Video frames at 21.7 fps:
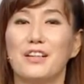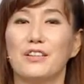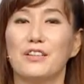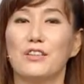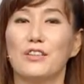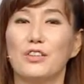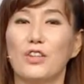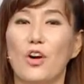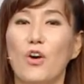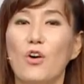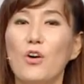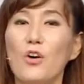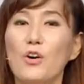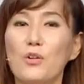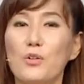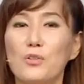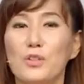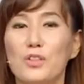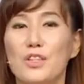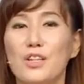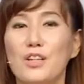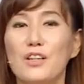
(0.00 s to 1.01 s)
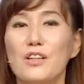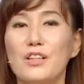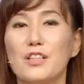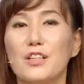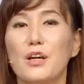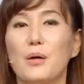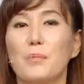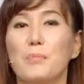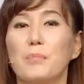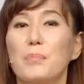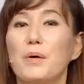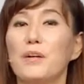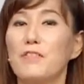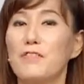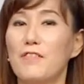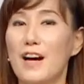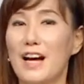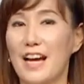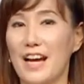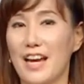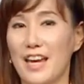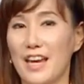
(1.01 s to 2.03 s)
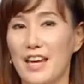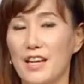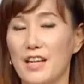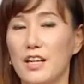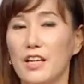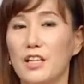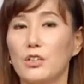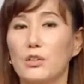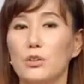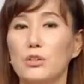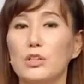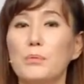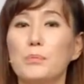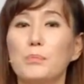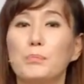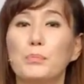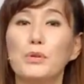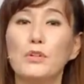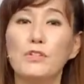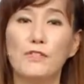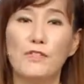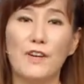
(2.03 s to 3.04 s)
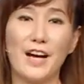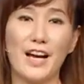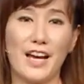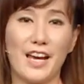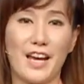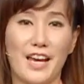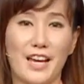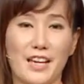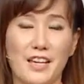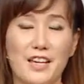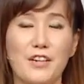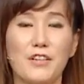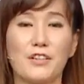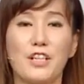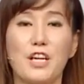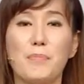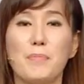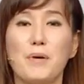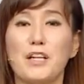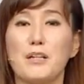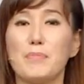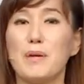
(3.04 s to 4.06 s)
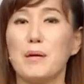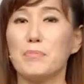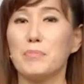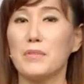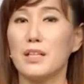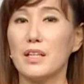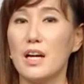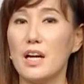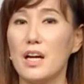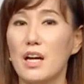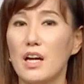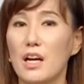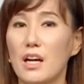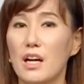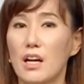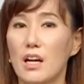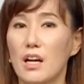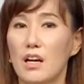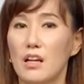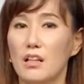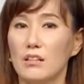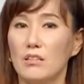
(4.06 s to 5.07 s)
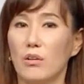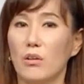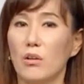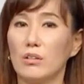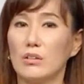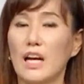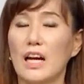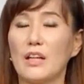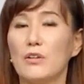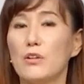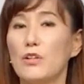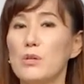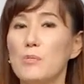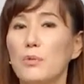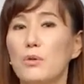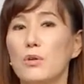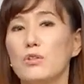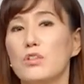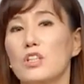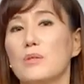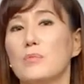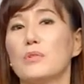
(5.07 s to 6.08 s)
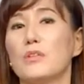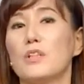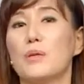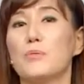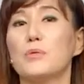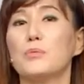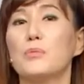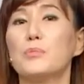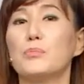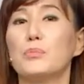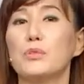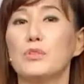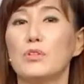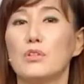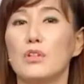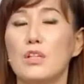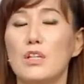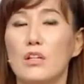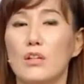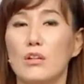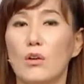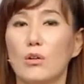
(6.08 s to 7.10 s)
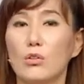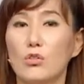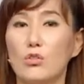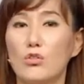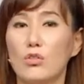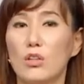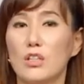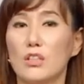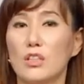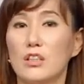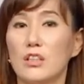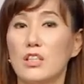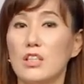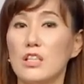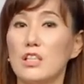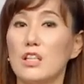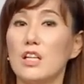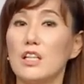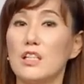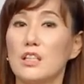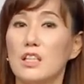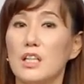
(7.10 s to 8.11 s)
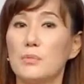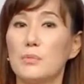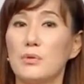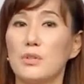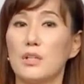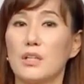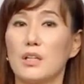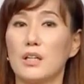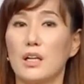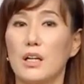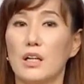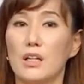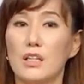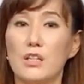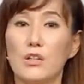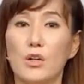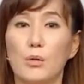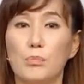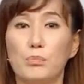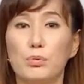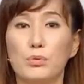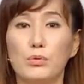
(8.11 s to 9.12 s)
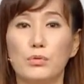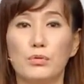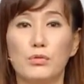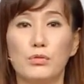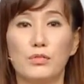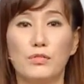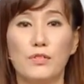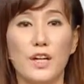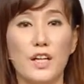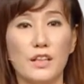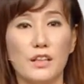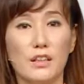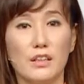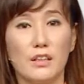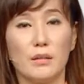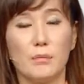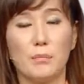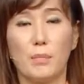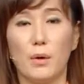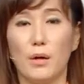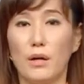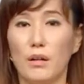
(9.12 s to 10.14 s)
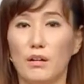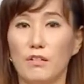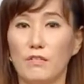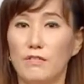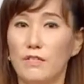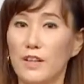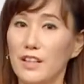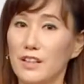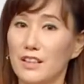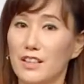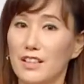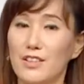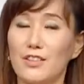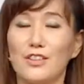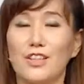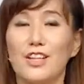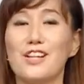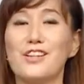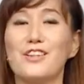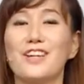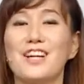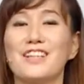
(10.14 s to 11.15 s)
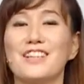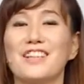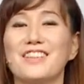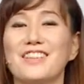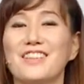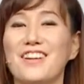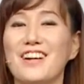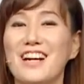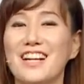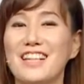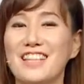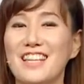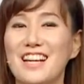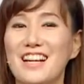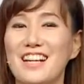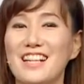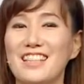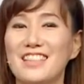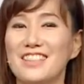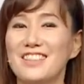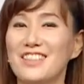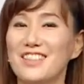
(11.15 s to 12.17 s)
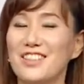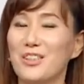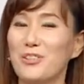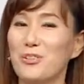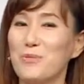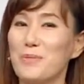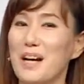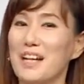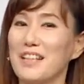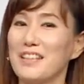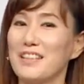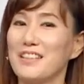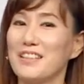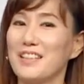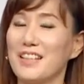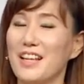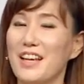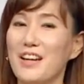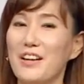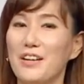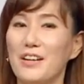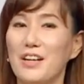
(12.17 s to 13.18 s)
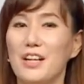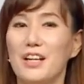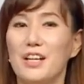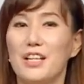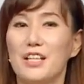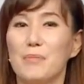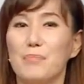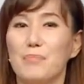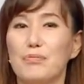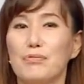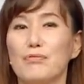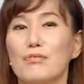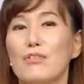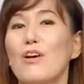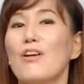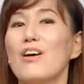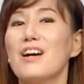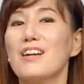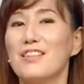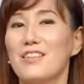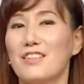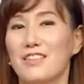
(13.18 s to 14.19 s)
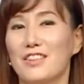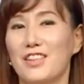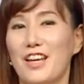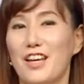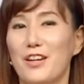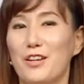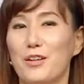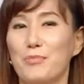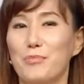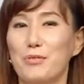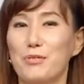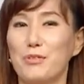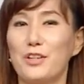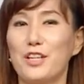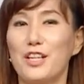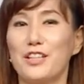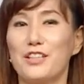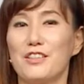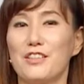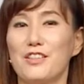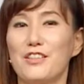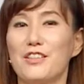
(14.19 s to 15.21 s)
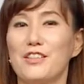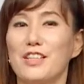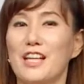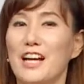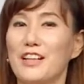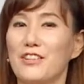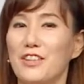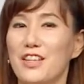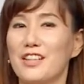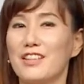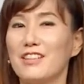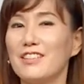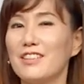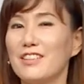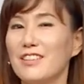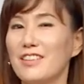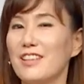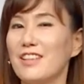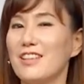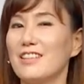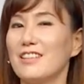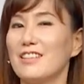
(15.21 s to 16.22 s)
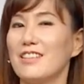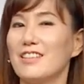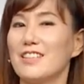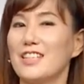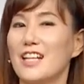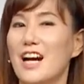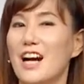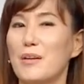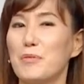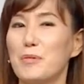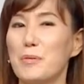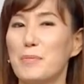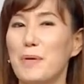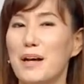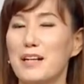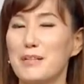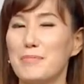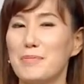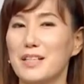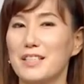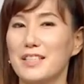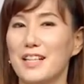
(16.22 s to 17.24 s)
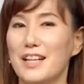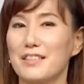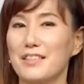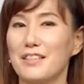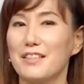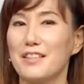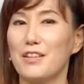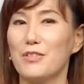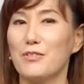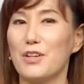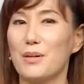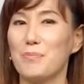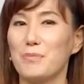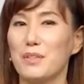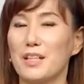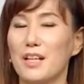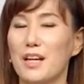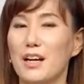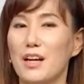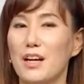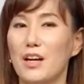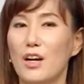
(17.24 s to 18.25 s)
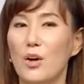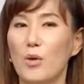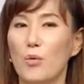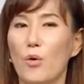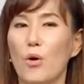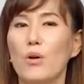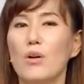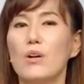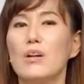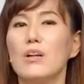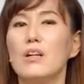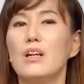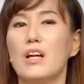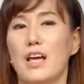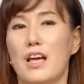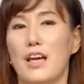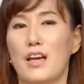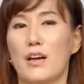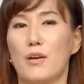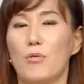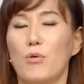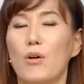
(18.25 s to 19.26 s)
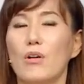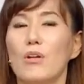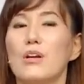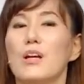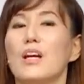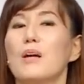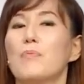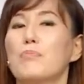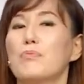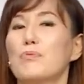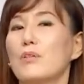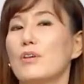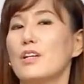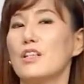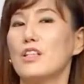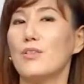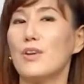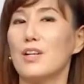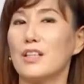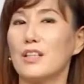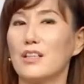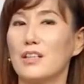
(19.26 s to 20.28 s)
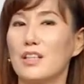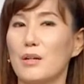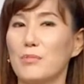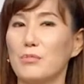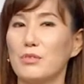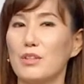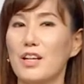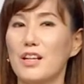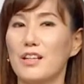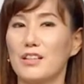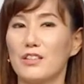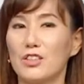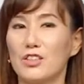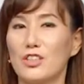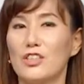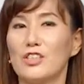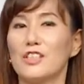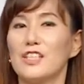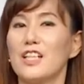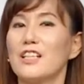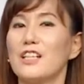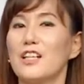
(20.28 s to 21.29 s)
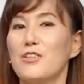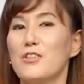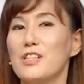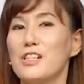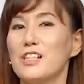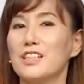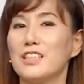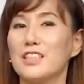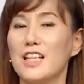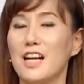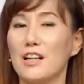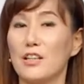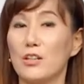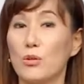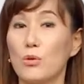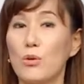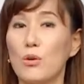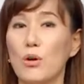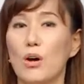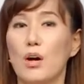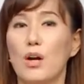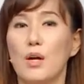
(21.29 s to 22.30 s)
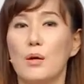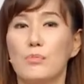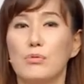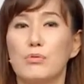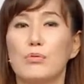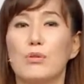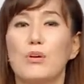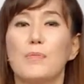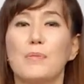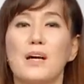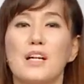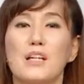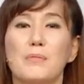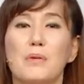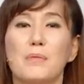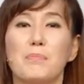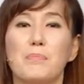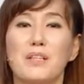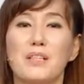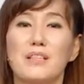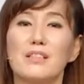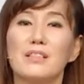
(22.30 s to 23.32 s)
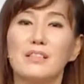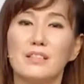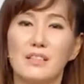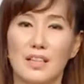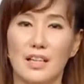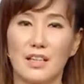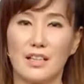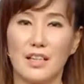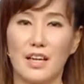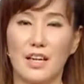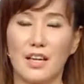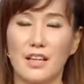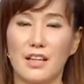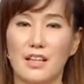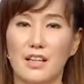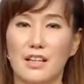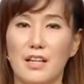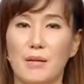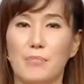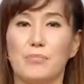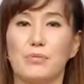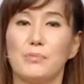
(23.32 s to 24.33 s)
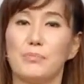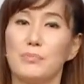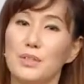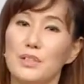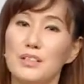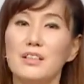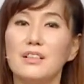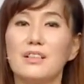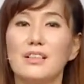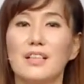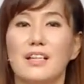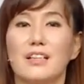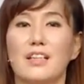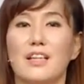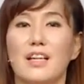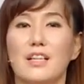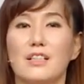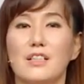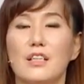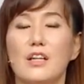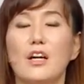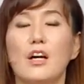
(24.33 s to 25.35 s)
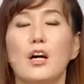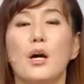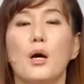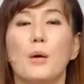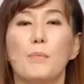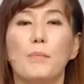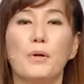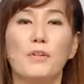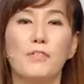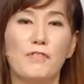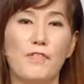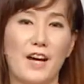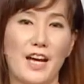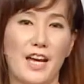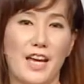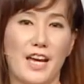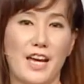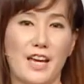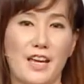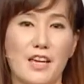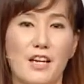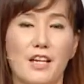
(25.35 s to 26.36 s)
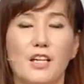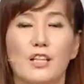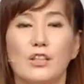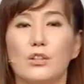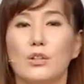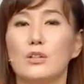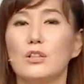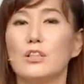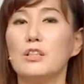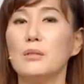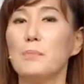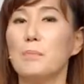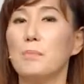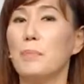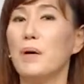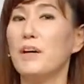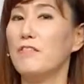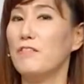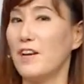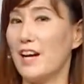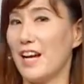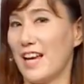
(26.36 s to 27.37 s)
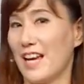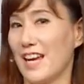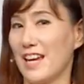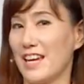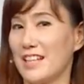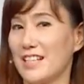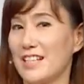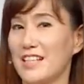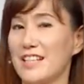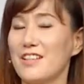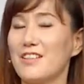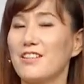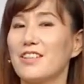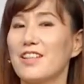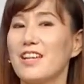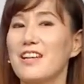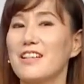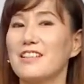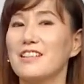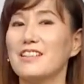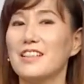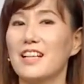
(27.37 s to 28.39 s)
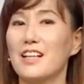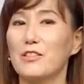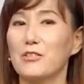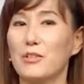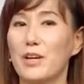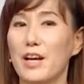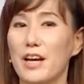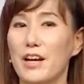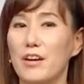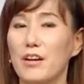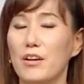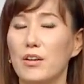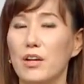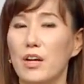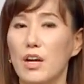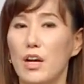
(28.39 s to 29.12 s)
어, 영어로는요, 이거 buffet. 또는 무파이 이렇게 발음합니다. 어, 단어를 보여드리면 대부분 분들이 어, 뒤에 이제 T가 있다 보니까 이거 부펫? 버펫 이렇게 읽어야 되는 거 아니야 하시는 경우 많이 있는데요. 이 불어가 그렇대요. 불어에는요 단어의 끝에 있는 이 자음을 발음하지 않는다고 합니다. 원래 원래 불어에서 왔기 때문에 그래서 설자대를 읽지 않고 불어 발음에 비슷하게 예, 비슷하게 해서 버파이 또는 버파이 이렇게 읽는다고 해요.